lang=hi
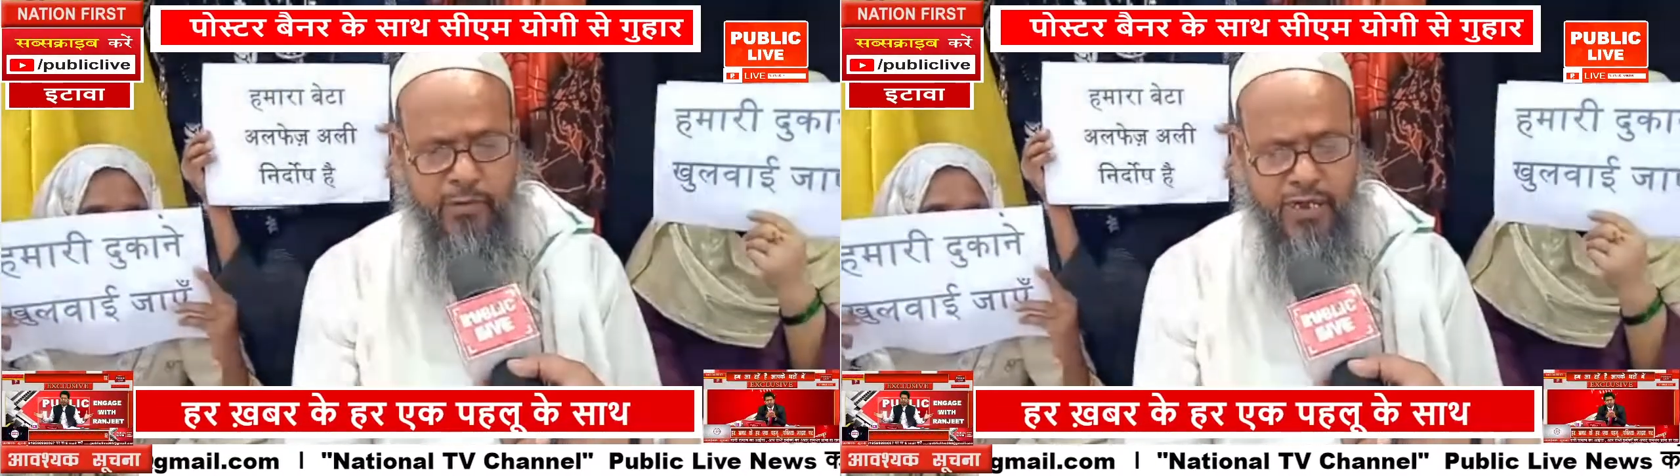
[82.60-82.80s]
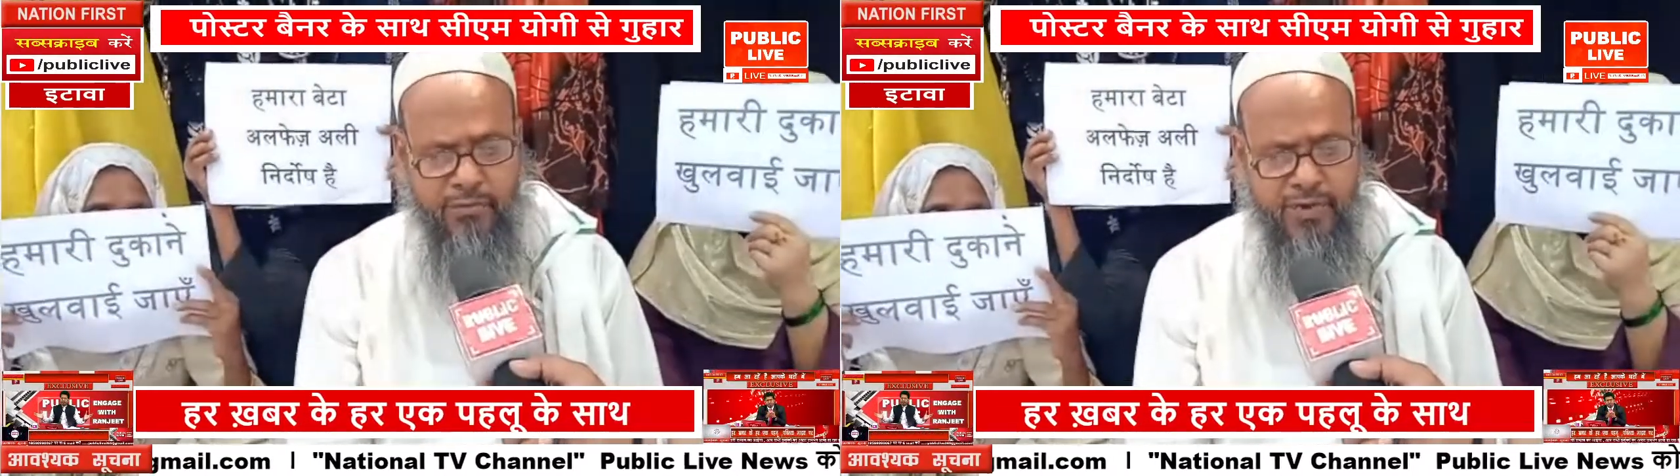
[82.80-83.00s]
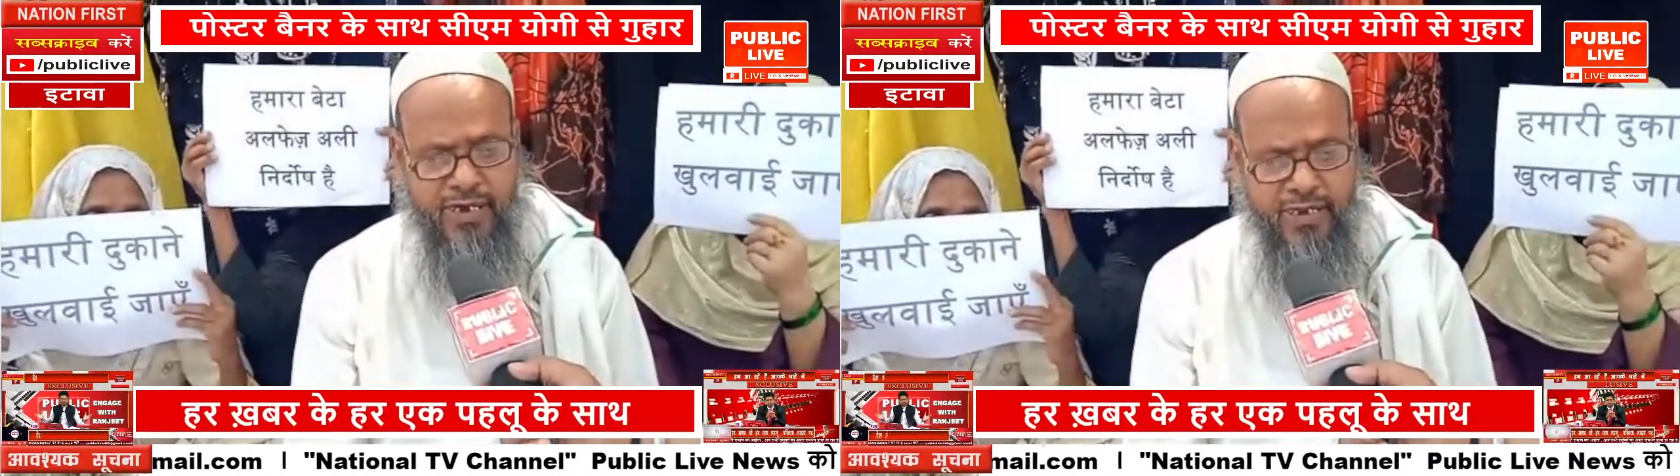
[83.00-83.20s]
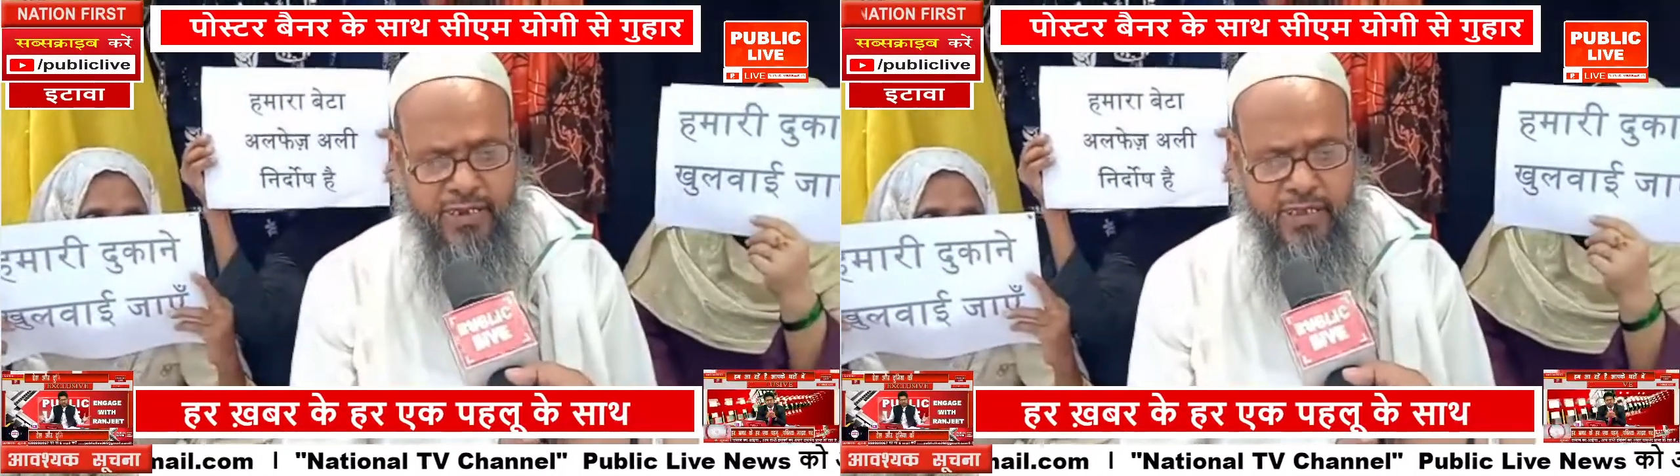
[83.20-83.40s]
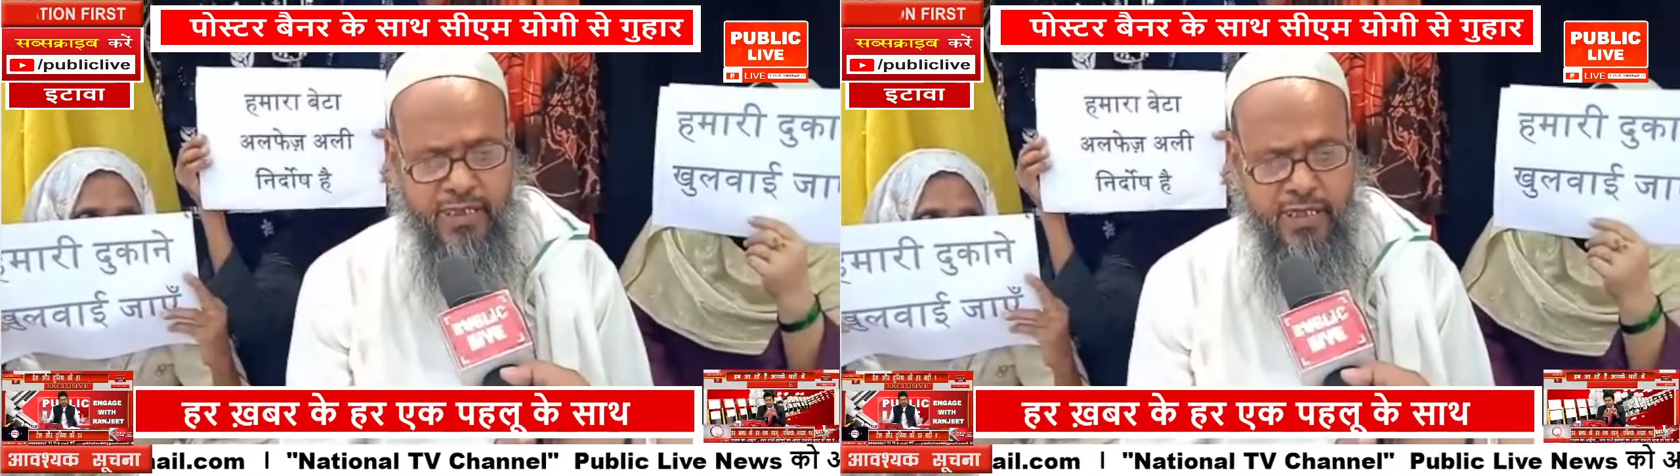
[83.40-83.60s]
हमारा मैटर
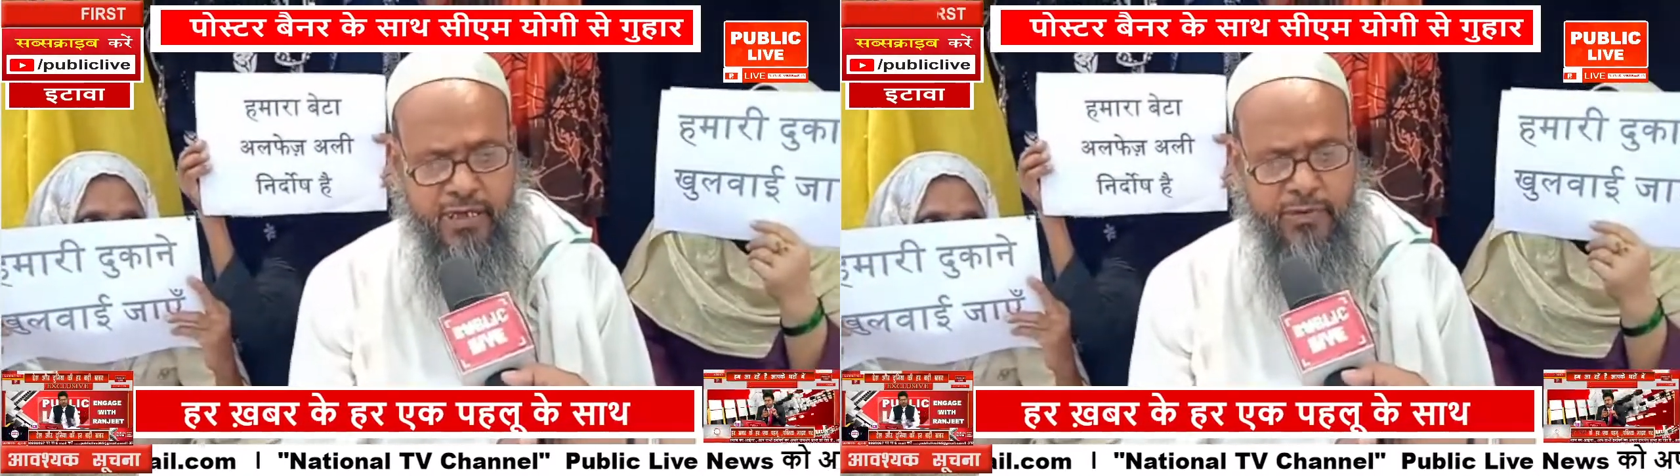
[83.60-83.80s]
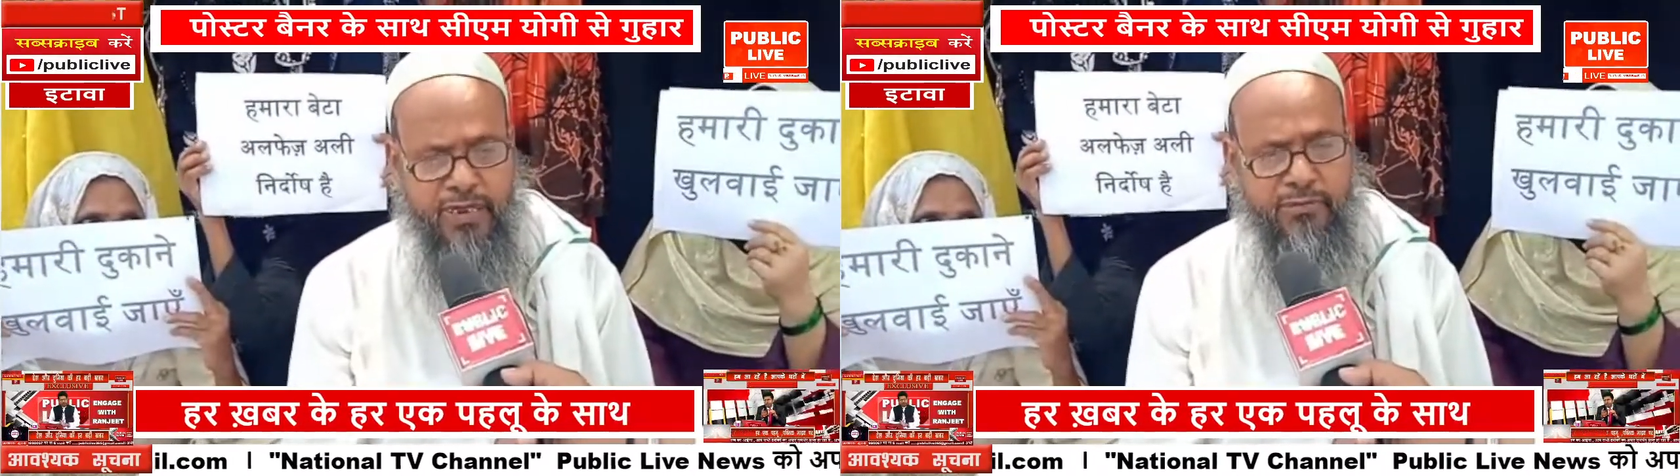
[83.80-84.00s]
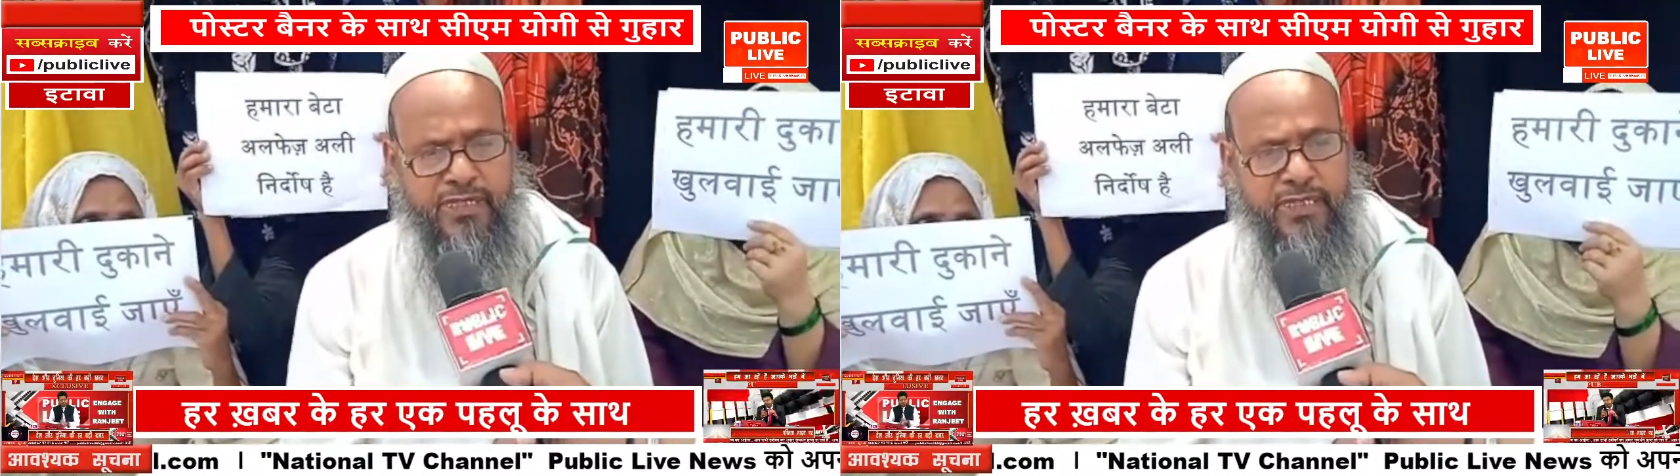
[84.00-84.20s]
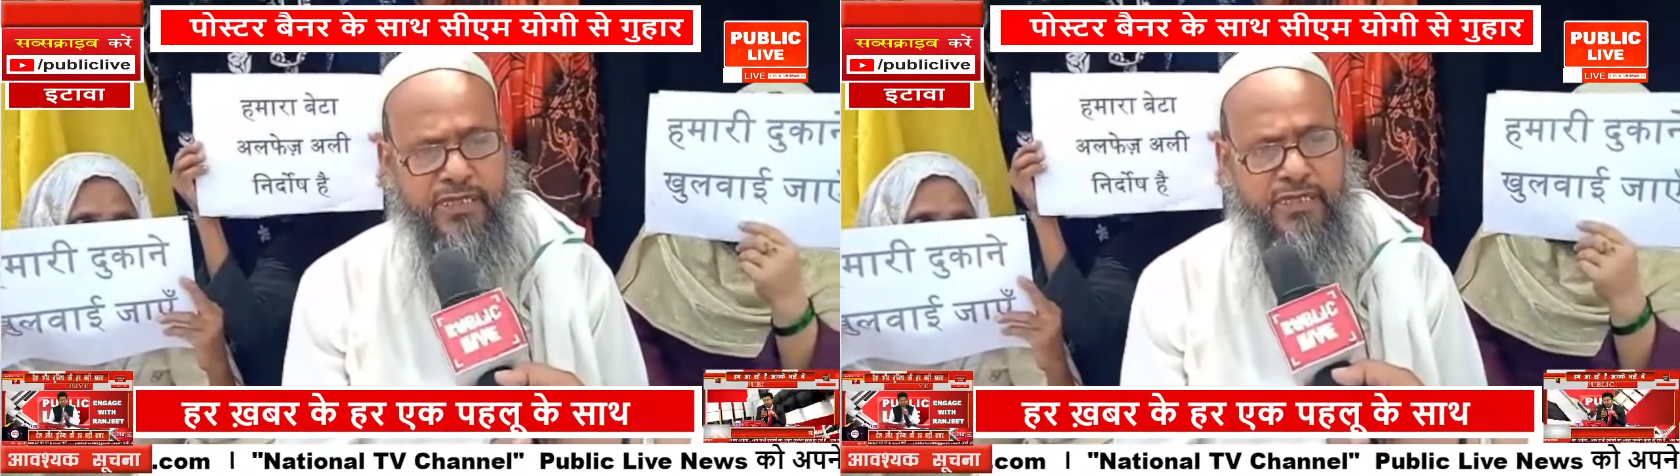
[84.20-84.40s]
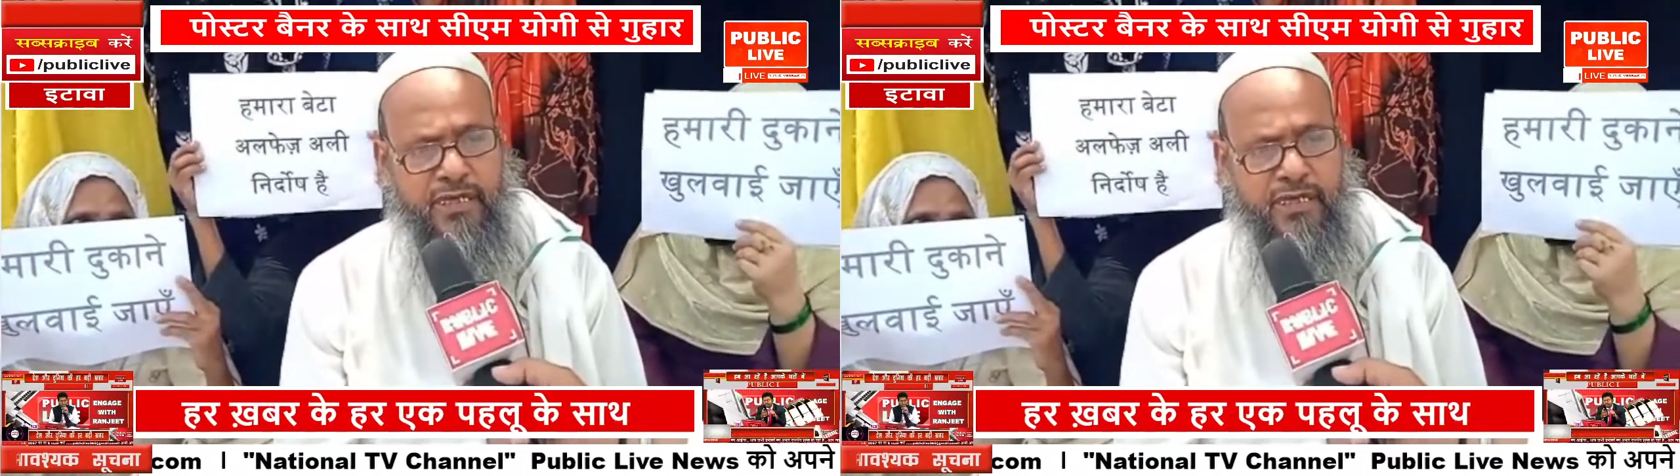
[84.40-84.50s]
ये है हमारे बच्चे